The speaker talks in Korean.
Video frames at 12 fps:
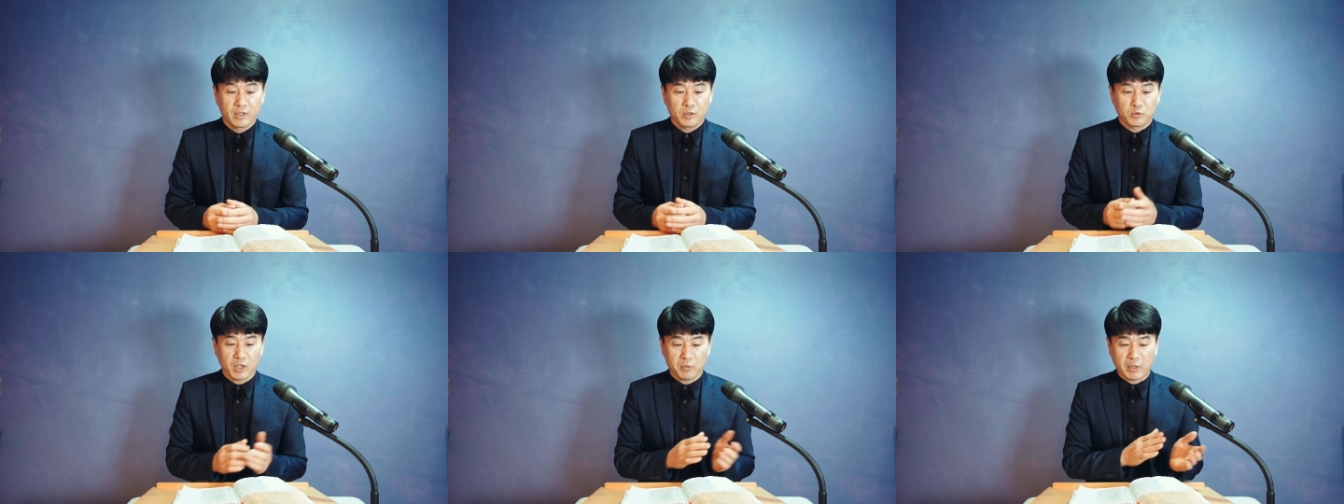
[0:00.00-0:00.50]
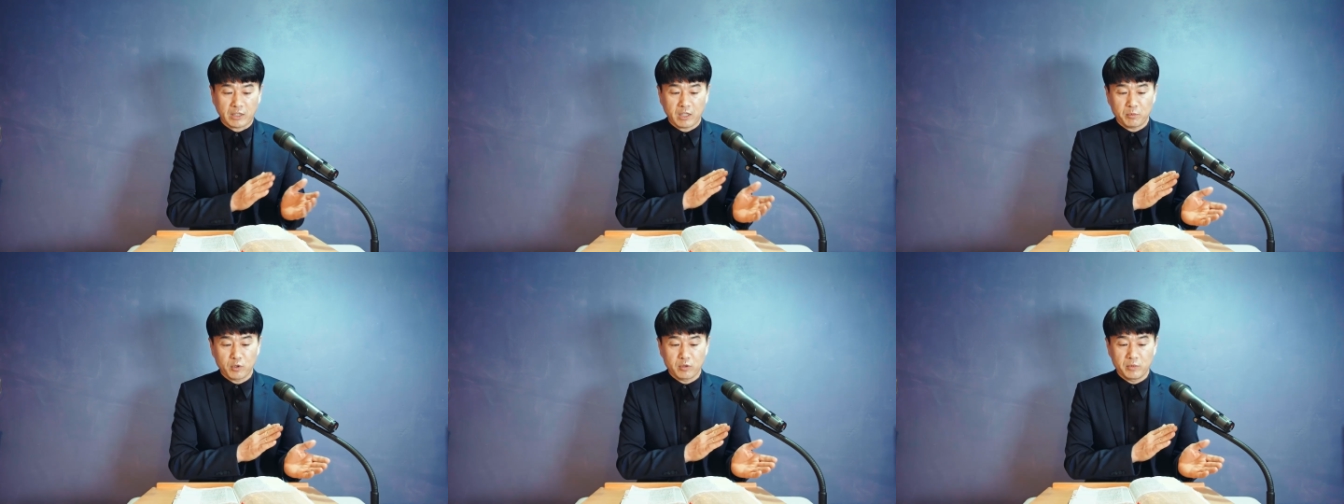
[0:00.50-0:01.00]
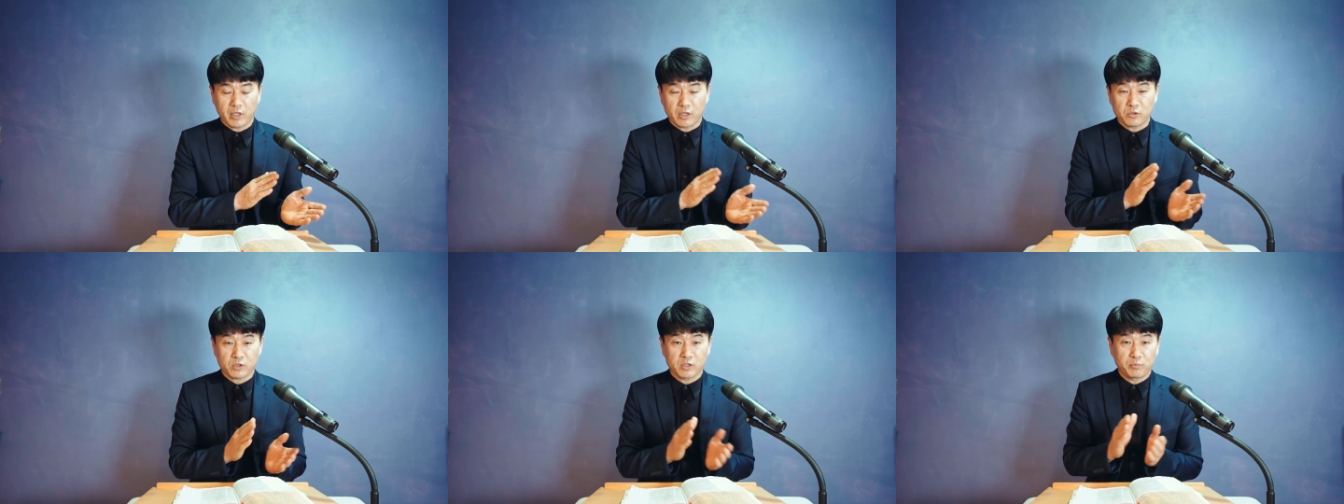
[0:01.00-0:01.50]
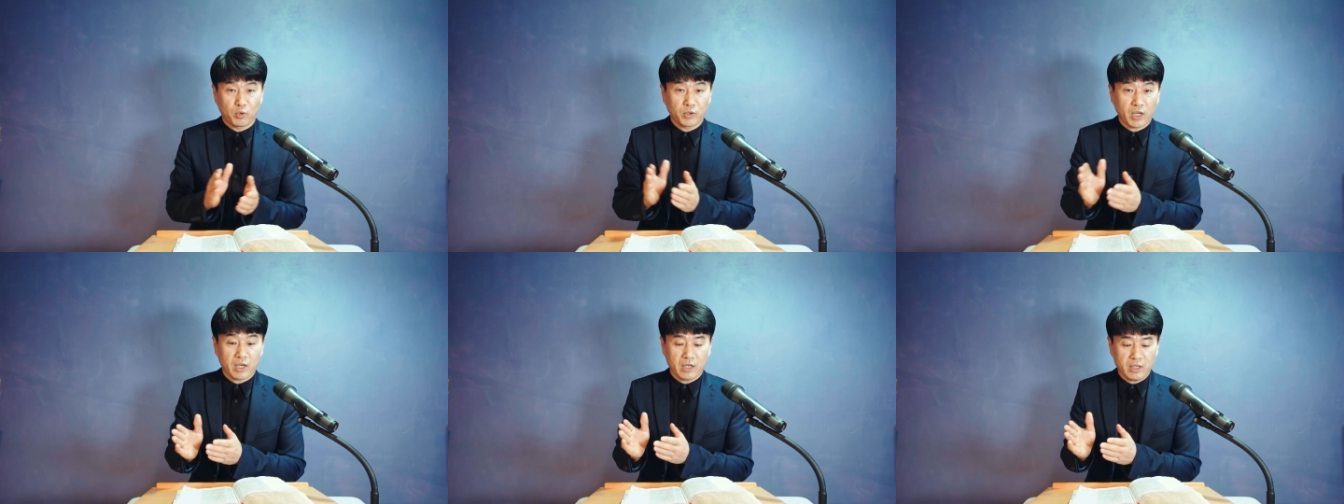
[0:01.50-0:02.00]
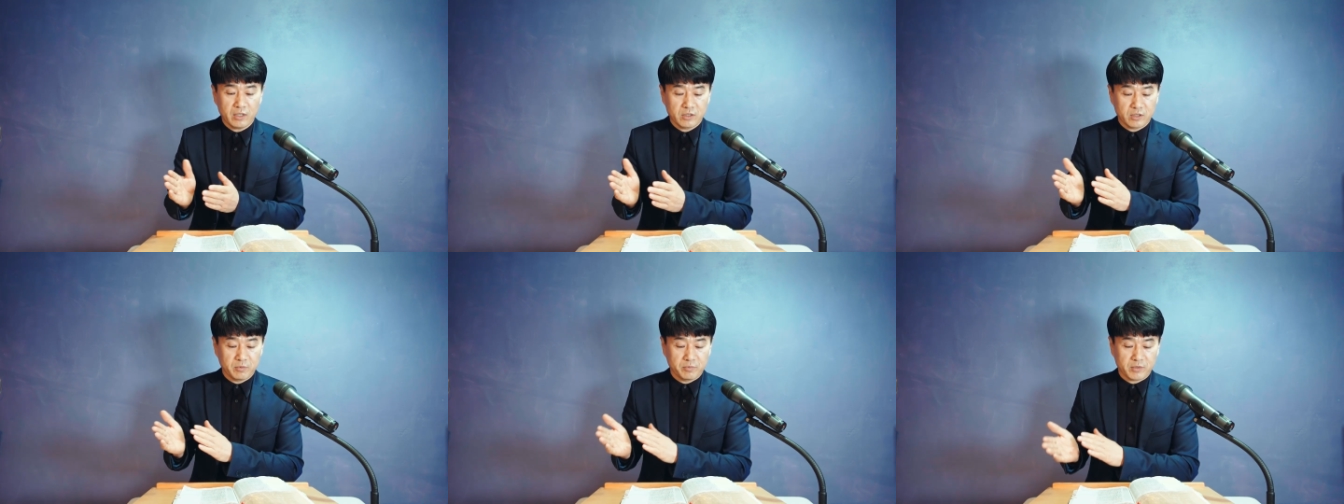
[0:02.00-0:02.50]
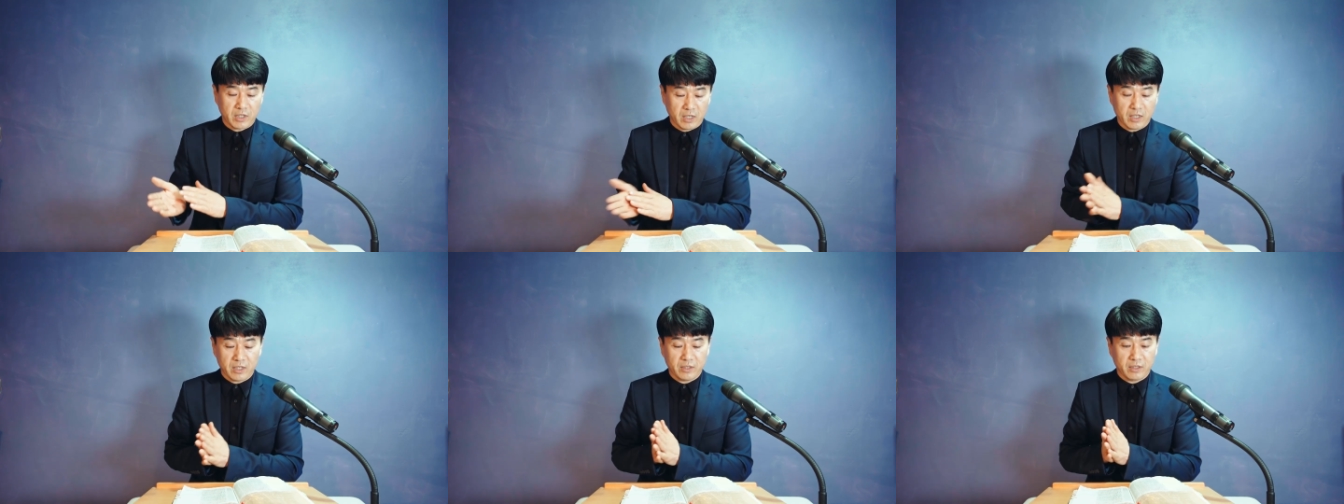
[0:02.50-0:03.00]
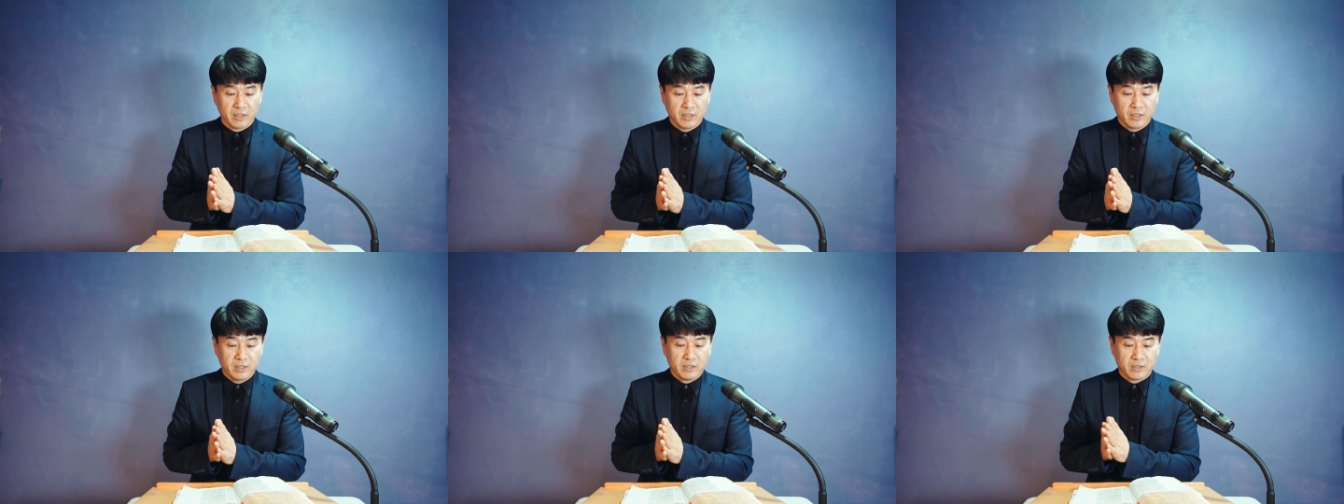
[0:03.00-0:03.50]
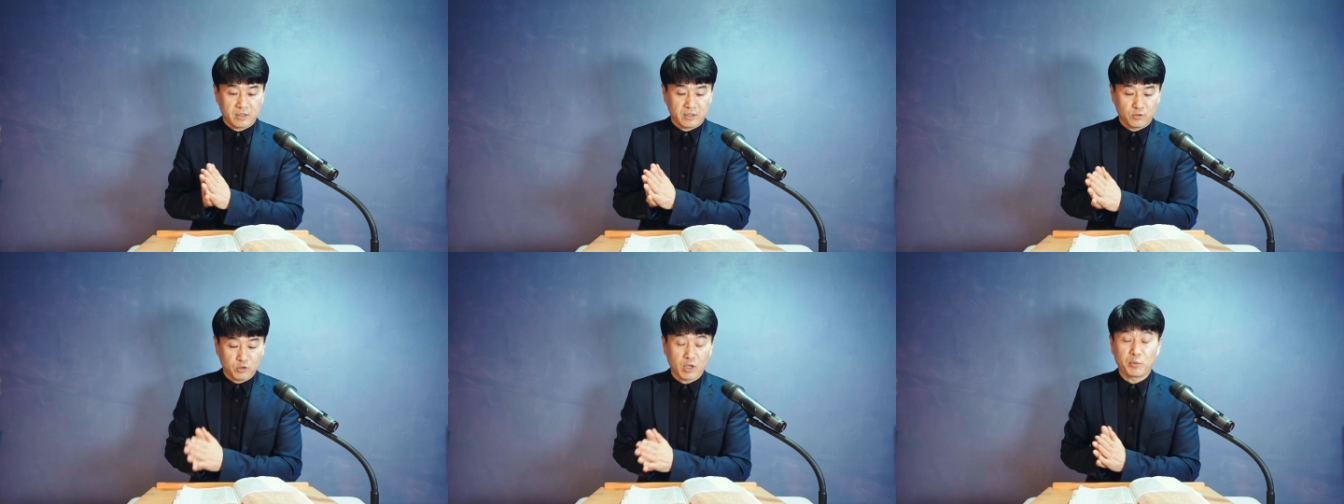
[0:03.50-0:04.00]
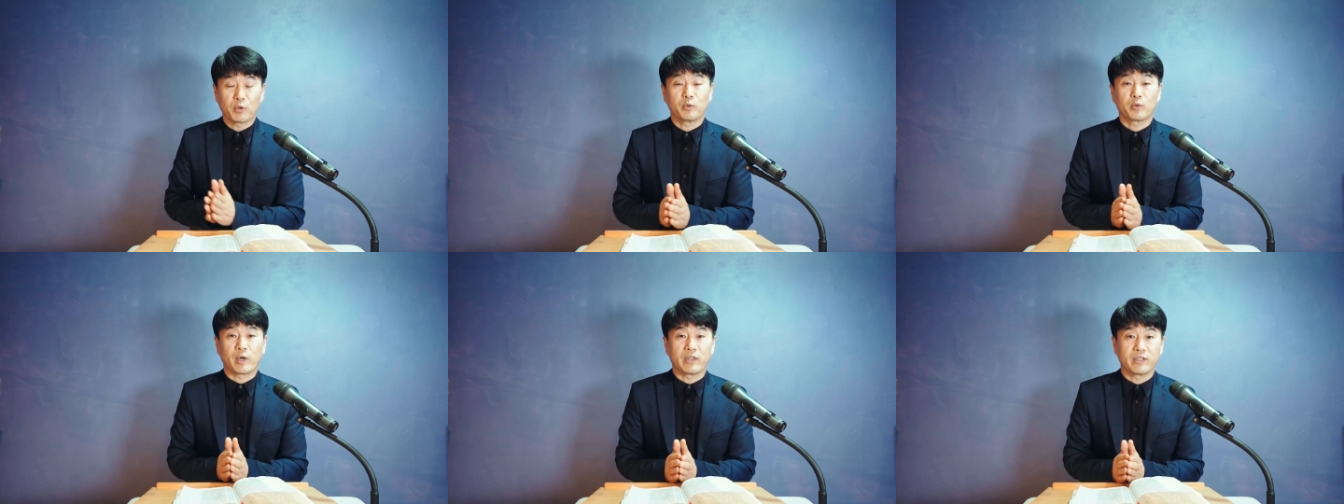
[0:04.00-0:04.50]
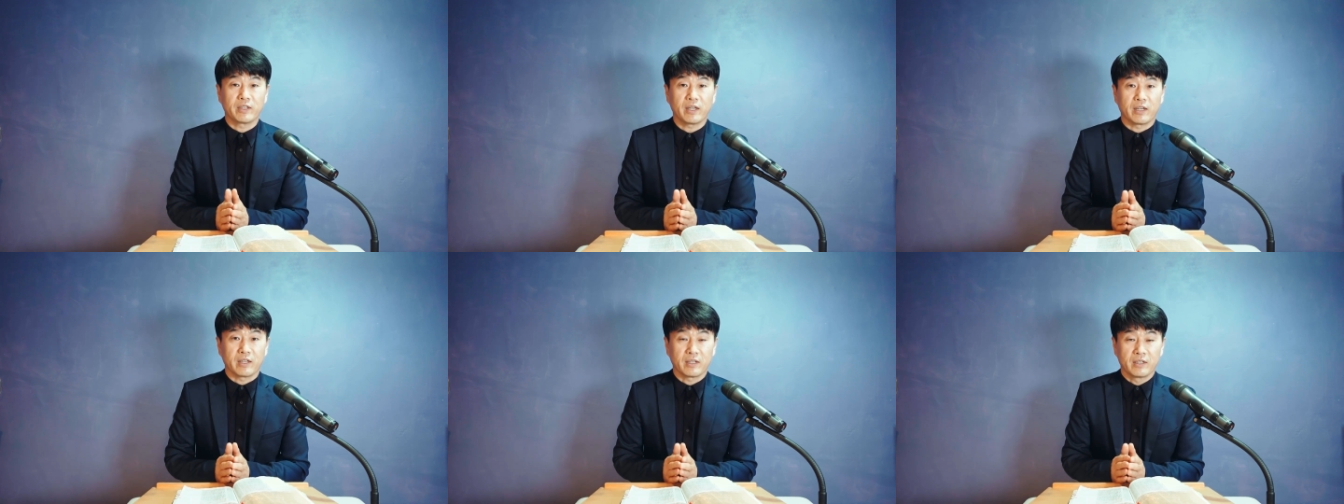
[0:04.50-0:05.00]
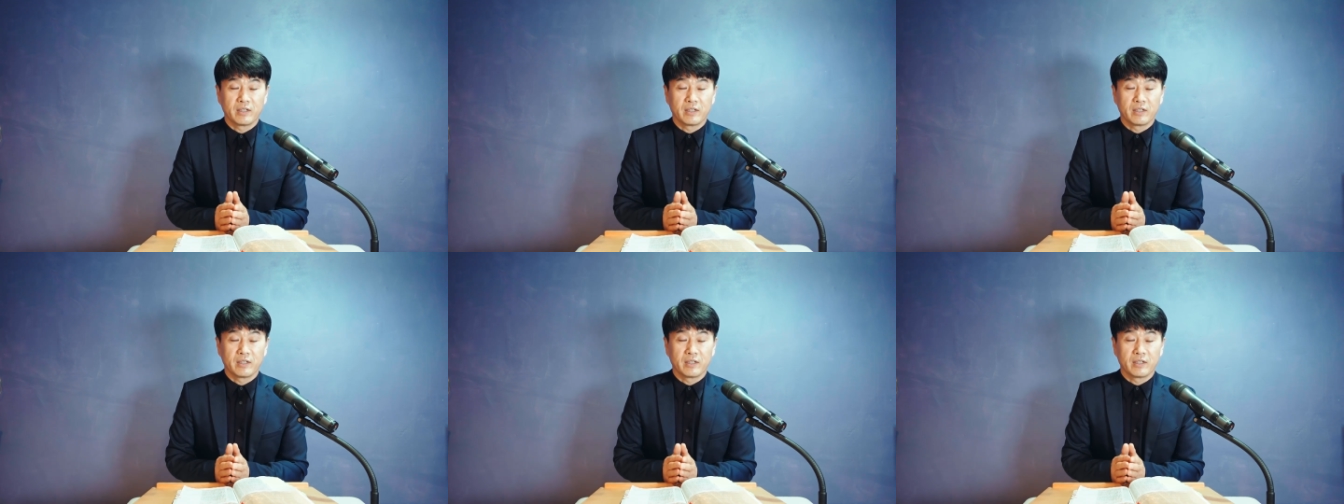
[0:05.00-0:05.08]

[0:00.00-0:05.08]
우리가 마태복음을 계속 지금 보다가 지금 잠깐 누가복음으로 왔는데